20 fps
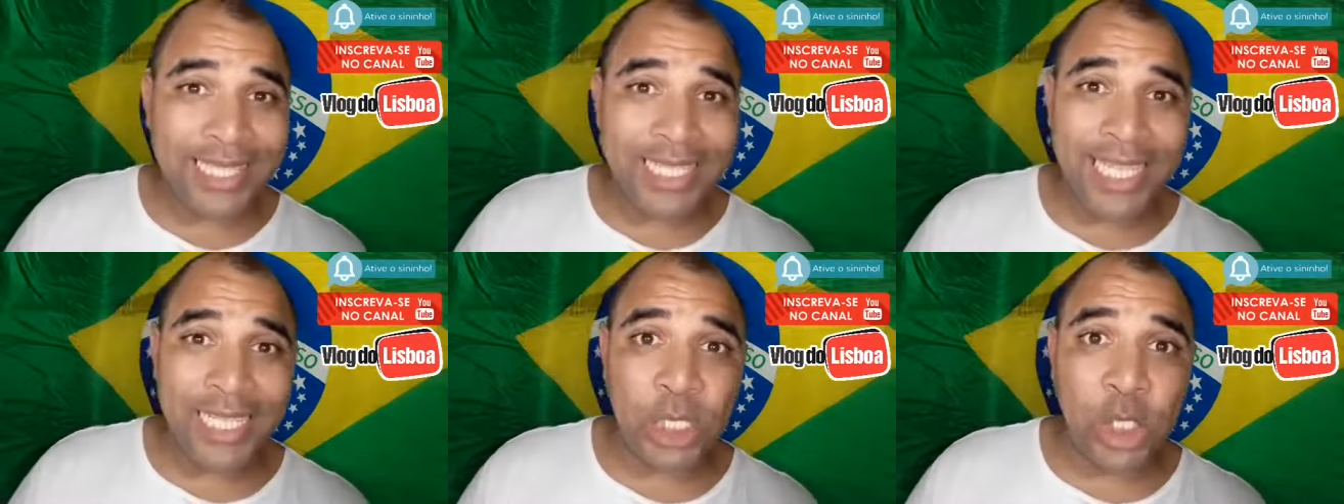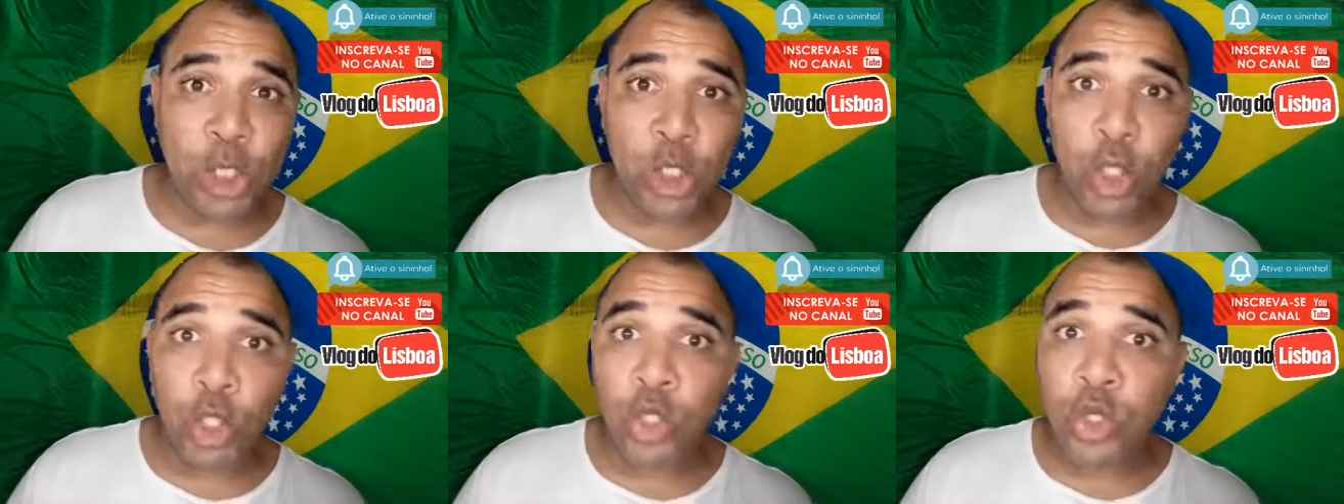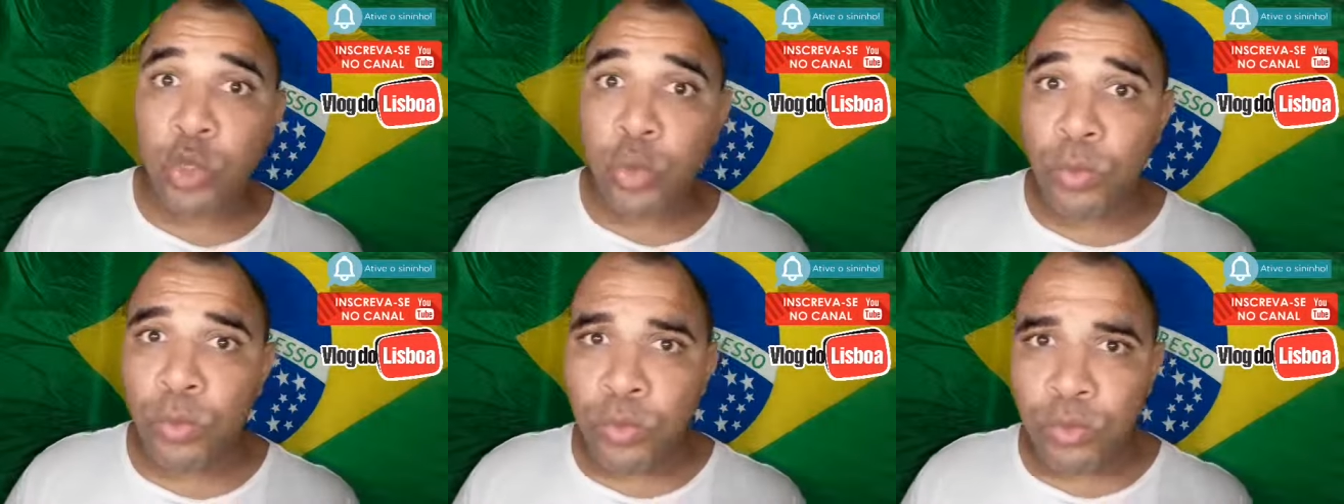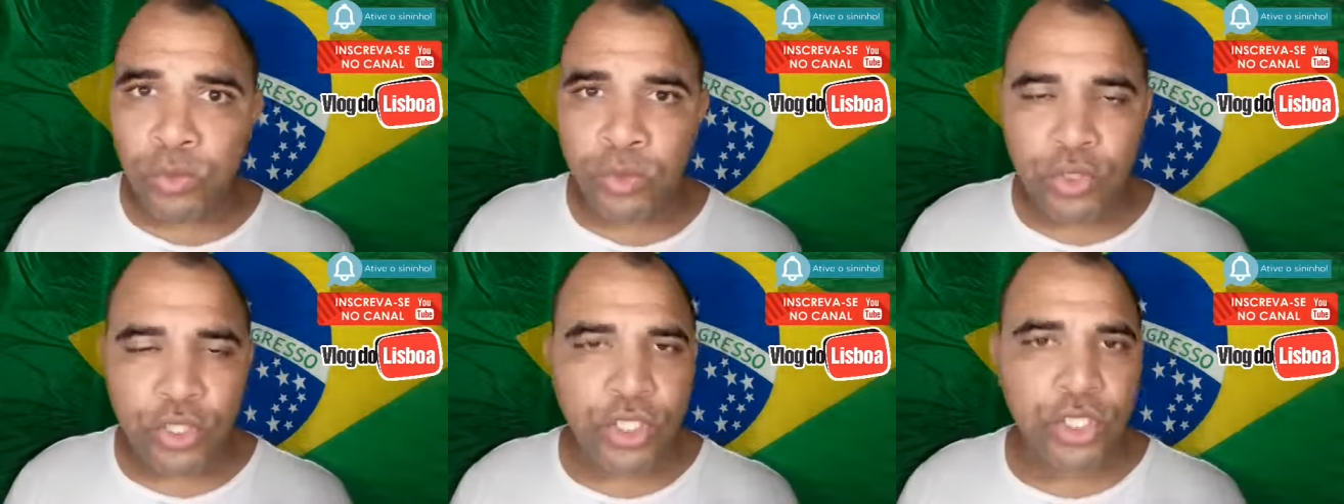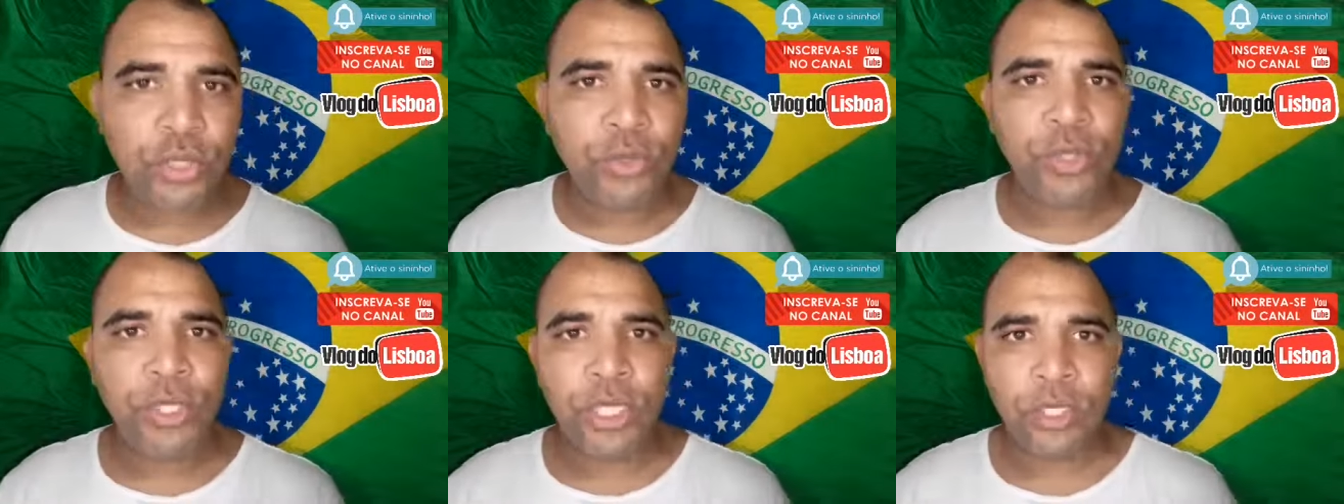tá todo mundo
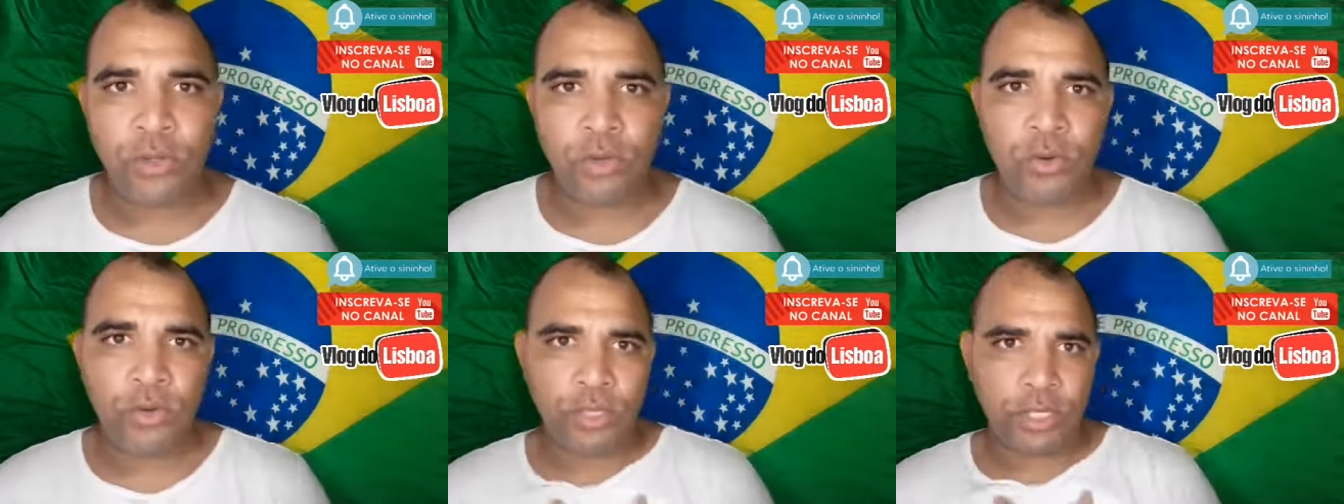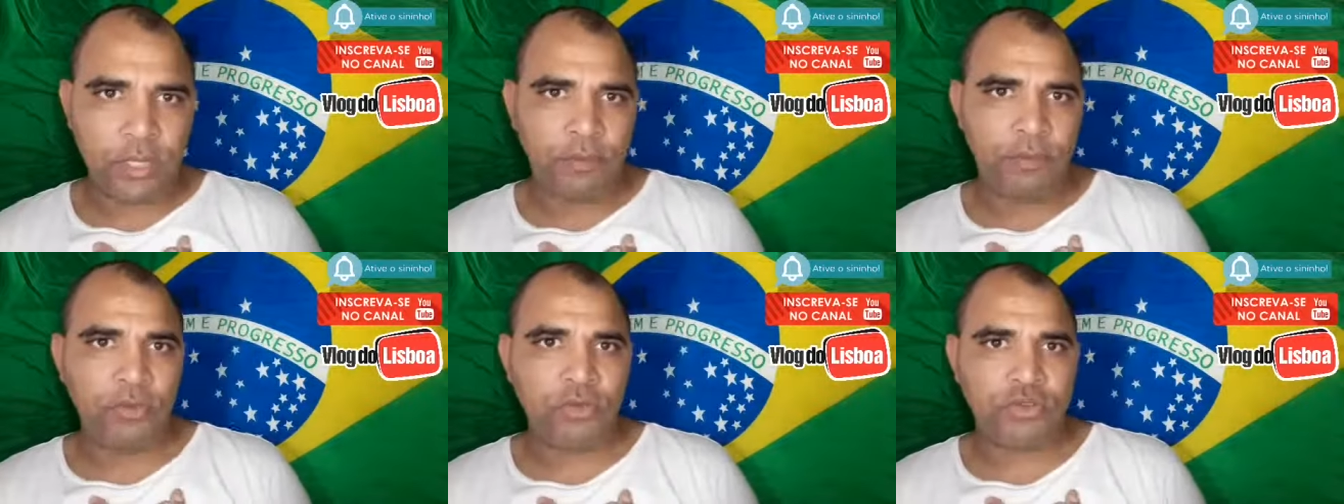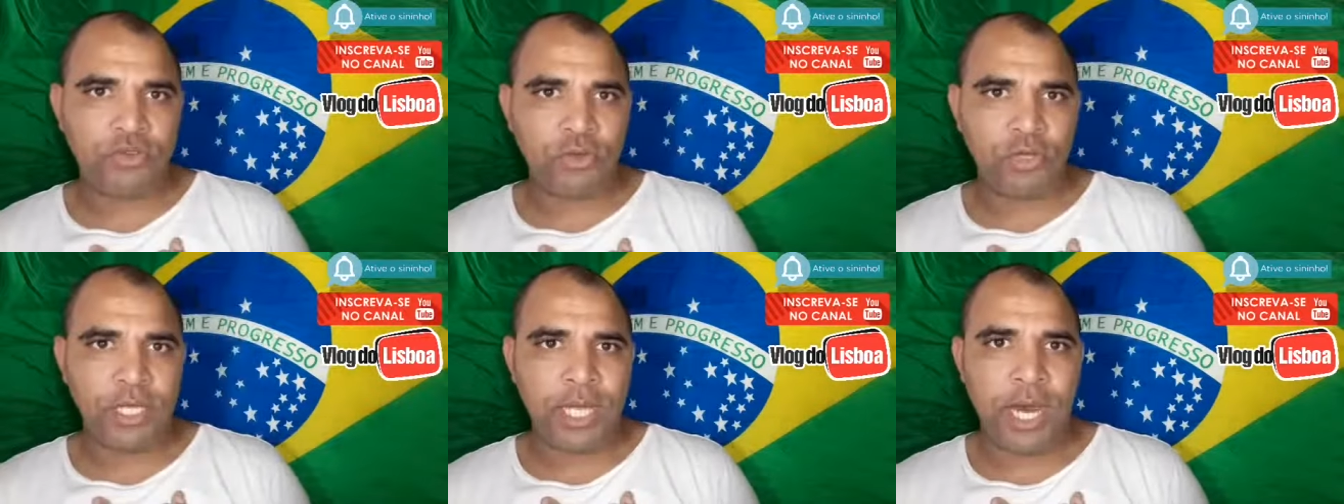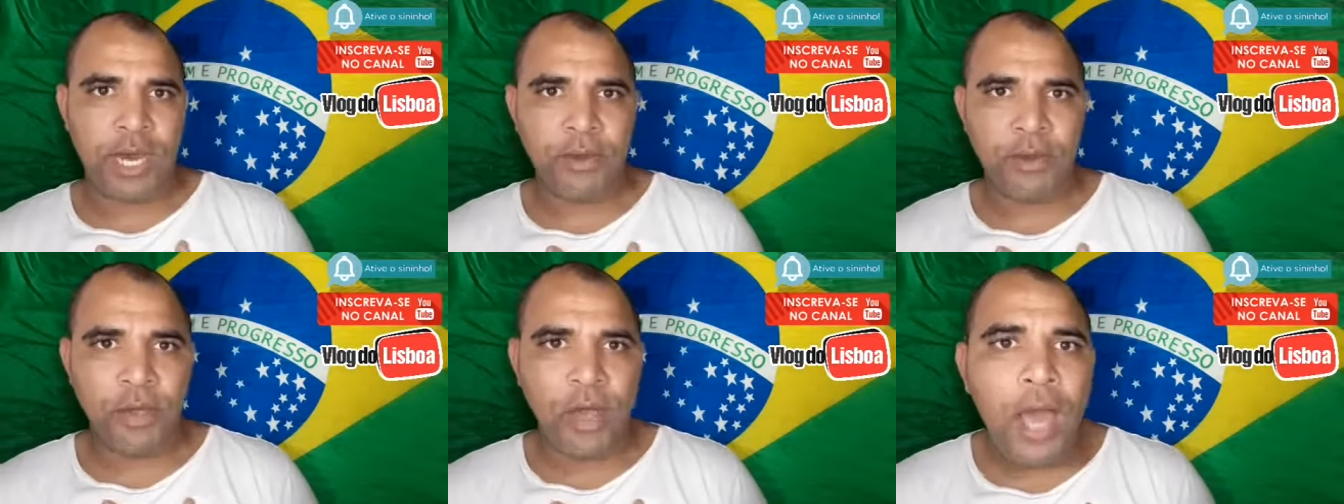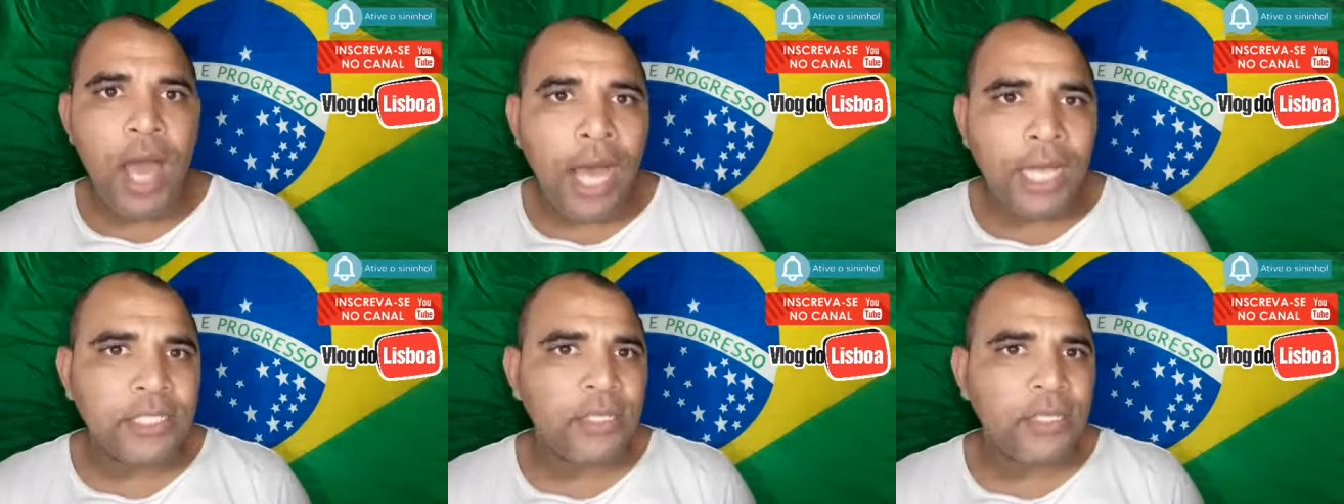se unindo contra Bolsonaro.